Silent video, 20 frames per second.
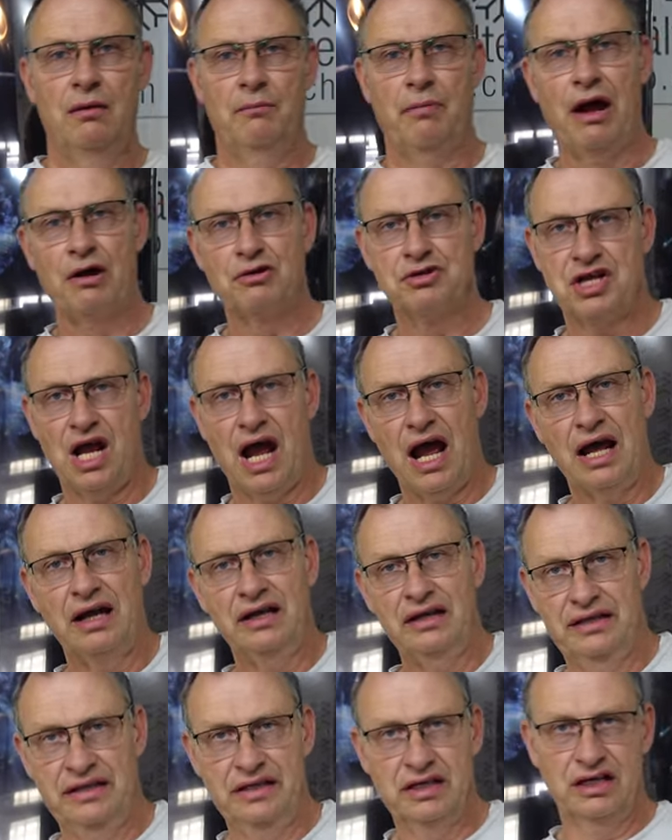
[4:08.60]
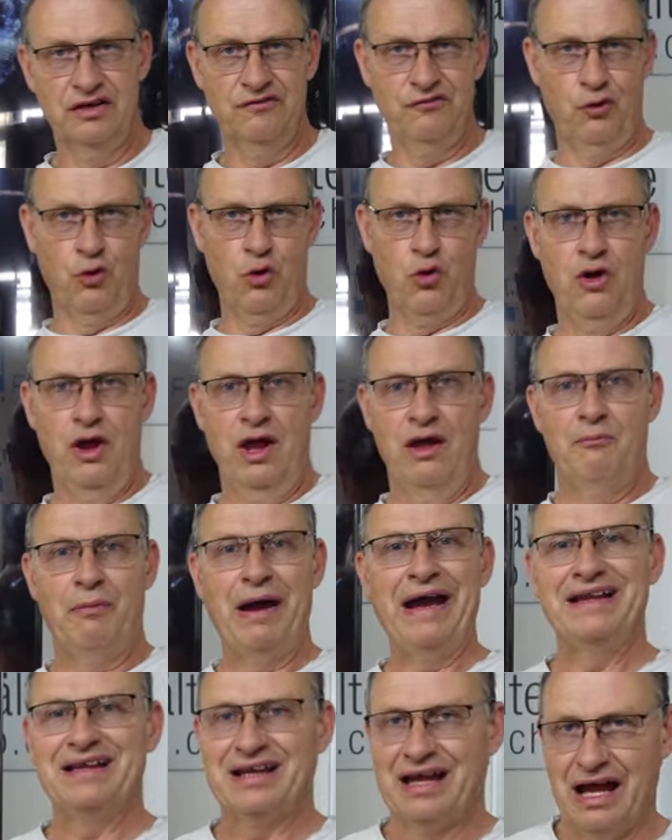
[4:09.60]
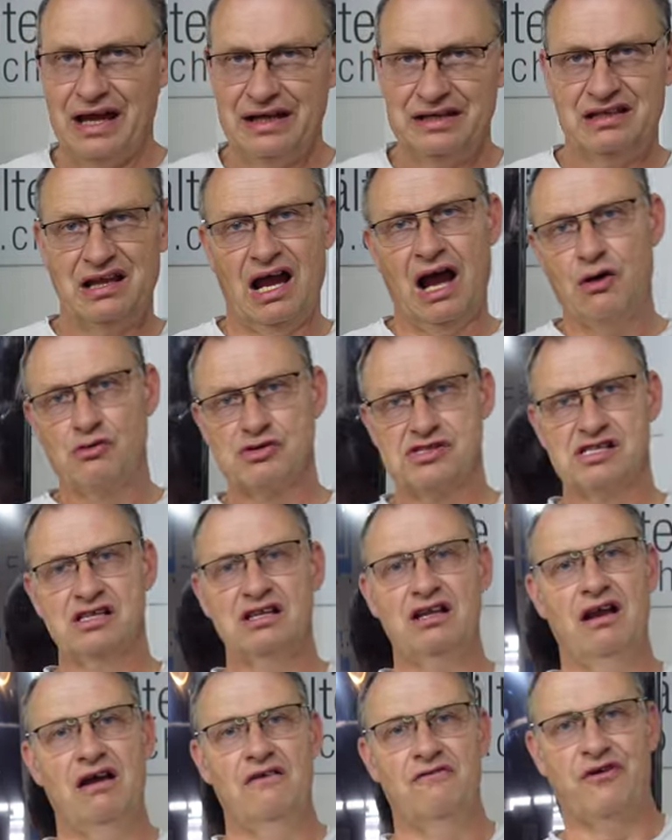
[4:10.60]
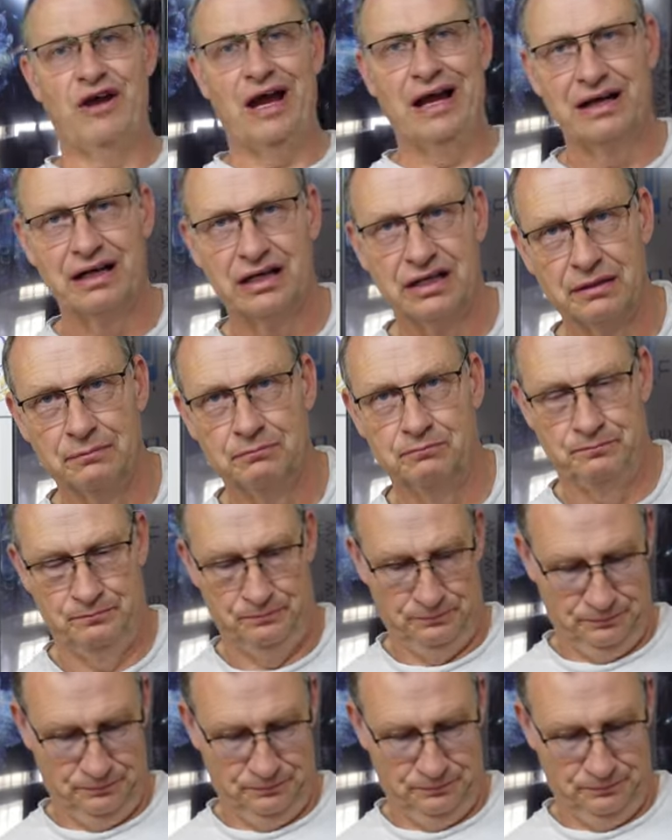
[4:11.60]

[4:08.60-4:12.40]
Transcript: pauschal irgendwo bei 3000 Franken.